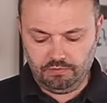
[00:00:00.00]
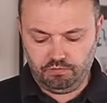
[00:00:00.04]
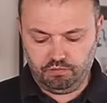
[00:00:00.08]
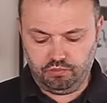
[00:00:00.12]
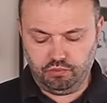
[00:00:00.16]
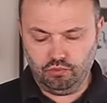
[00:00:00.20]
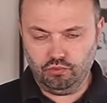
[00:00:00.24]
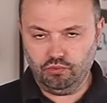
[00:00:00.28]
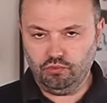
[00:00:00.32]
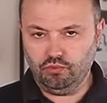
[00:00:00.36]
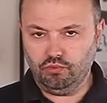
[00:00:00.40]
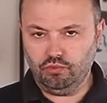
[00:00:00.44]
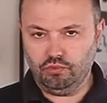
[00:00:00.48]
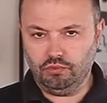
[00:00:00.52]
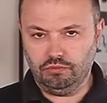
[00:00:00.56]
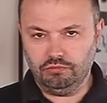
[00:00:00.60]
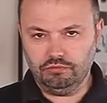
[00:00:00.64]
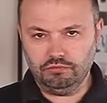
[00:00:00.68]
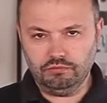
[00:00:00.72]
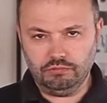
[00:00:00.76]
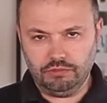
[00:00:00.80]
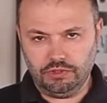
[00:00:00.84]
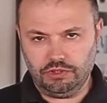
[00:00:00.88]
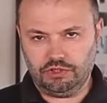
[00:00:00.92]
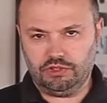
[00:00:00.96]

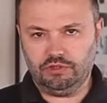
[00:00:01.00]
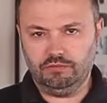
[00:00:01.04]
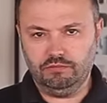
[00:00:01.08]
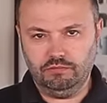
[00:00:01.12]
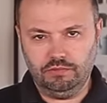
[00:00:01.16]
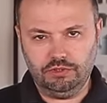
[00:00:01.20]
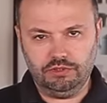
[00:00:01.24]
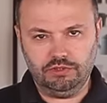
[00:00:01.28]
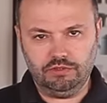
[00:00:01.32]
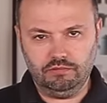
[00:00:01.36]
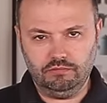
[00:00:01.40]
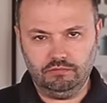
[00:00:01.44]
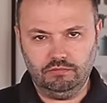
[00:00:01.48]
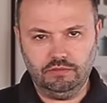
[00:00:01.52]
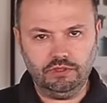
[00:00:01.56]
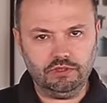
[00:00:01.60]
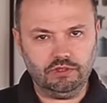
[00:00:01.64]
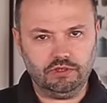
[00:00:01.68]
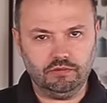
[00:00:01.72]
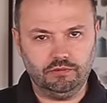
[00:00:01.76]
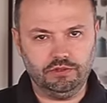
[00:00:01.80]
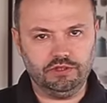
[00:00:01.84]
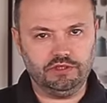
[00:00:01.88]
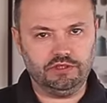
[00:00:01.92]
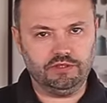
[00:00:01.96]
По нашим местным
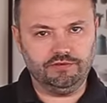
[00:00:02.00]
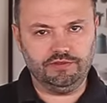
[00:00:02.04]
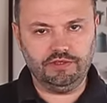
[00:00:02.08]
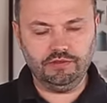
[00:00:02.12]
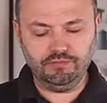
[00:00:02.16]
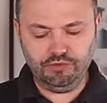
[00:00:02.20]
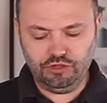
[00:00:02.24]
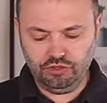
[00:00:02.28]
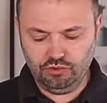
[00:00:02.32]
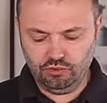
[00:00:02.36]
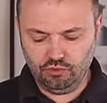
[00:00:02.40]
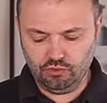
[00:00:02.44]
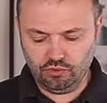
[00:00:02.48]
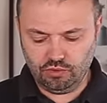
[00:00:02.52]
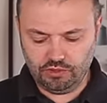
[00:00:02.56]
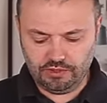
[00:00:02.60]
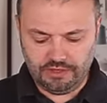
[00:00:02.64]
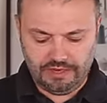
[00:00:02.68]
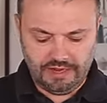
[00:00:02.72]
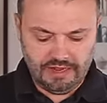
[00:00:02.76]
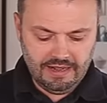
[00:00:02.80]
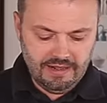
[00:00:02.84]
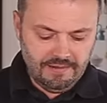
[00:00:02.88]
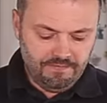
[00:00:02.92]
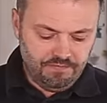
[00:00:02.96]
меркам это совсем
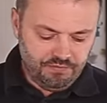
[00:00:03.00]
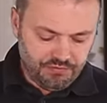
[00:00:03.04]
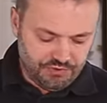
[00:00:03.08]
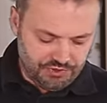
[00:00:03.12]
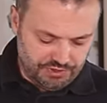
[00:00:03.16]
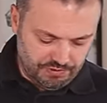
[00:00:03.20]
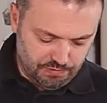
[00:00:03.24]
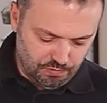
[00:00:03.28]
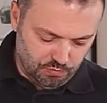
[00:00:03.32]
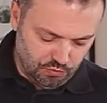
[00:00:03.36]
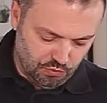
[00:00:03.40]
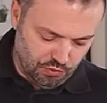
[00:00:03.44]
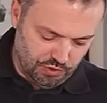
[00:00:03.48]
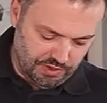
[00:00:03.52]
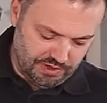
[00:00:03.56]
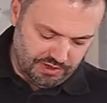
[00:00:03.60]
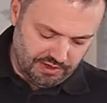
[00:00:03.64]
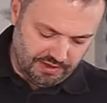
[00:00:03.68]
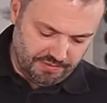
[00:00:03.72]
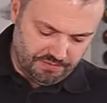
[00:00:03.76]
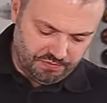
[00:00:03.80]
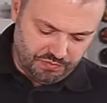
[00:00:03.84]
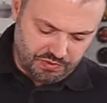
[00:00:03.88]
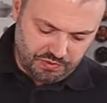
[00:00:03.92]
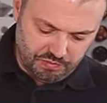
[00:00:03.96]
недорого. Тем
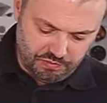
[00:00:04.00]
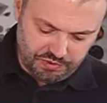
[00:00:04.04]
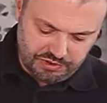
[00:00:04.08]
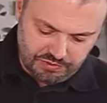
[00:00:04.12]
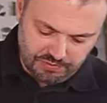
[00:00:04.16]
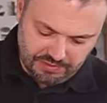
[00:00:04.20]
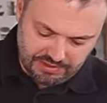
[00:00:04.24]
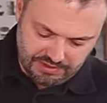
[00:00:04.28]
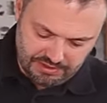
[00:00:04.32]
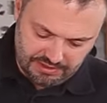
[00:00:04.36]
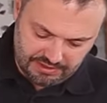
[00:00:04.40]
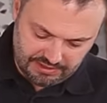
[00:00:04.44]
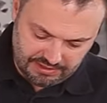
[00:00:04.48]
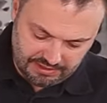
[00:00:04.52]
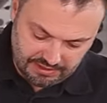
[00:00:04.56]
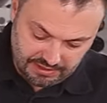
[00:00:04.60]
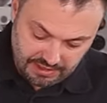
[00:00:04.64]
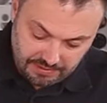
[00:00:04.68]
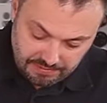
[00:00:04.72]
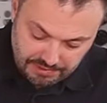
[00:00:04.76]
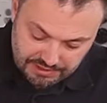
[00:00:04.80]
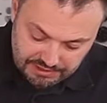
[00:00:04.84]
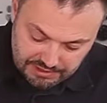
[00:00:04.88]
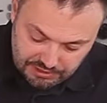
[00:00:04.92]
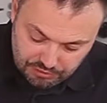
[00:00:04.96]
более, посмотрите,
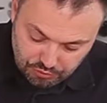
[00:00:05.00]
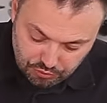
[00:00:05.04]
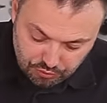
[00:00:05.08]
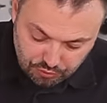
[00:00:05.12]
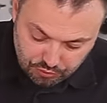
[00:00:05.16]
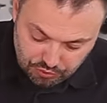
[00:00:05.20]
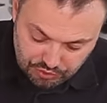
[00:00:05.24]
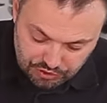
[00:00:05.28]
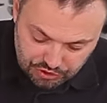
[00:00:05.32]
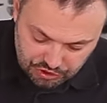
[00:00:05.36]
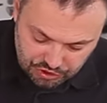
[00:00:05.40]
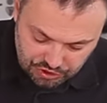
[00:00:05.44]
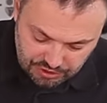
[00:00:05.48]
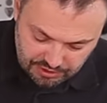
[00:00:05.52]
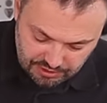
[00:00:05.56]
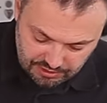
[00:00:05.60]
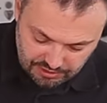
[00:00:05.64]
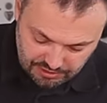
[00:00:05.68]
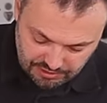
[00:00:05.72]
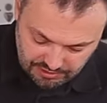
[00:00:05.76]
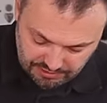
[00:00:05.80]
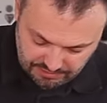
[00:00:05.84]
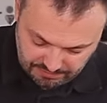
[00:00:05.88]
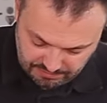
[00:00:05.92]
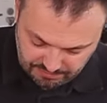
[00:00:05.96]
я просил у него не
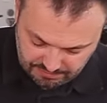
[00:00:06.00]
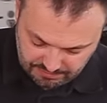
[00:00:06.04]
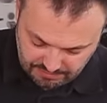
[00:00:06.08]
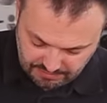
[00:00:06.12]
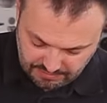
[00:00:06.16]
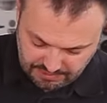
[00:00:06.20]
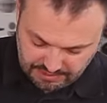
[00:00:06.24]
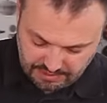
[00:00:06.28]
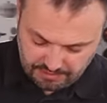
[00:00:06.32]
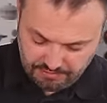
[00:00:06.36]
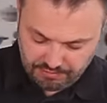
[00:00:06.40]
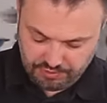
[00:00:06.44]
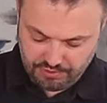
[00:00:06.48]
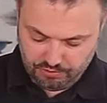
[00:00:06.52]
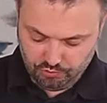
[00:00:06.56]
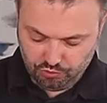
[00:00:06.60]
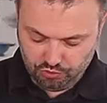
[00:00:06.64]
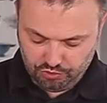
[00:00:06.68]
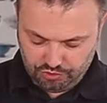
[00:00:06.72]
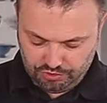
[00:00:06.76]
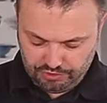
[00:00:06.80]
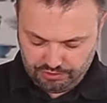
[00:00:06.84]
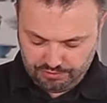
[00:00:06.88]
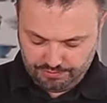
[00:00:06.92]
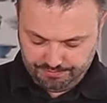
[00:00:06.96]
жирный, потому
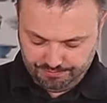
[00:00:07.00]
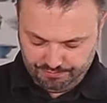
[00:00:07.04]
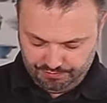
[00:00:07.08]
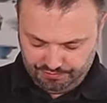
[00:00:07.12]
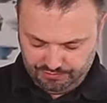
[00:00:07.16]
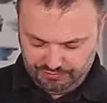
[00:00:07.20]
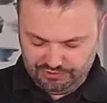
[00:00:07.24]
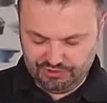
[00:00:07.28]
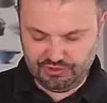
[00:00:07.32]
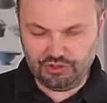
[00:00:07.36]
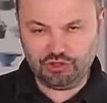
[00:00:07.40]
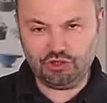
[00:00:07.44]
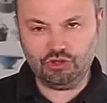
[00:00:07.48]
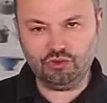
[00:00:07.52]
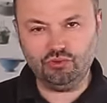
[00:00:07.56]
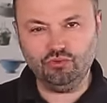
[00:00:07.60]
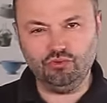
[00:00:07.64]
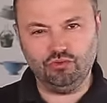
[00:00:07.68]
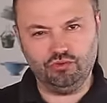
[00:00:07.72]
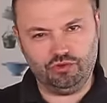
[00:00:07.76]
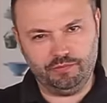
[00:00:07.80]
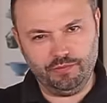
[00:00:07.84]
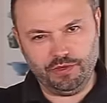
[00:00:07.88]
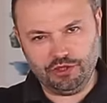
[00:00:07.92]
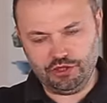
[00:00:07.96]
что
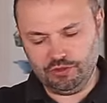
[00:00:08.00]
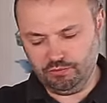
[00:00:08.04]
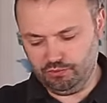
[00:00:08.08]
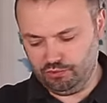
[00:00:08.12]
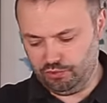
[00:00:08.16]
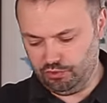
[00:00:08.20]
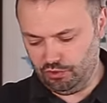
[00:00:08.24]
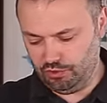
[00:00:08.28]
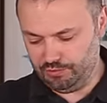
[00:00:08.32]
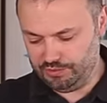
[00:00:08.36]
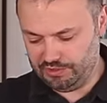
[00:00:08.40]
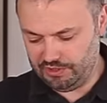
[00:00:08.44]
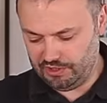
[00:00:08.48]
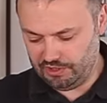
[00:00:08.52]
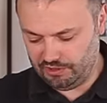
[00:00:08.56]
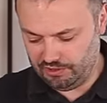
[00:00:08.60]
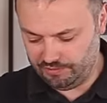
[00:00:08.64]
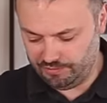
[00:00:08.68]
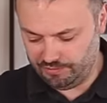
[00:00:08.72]
зачастую с большим слоем сала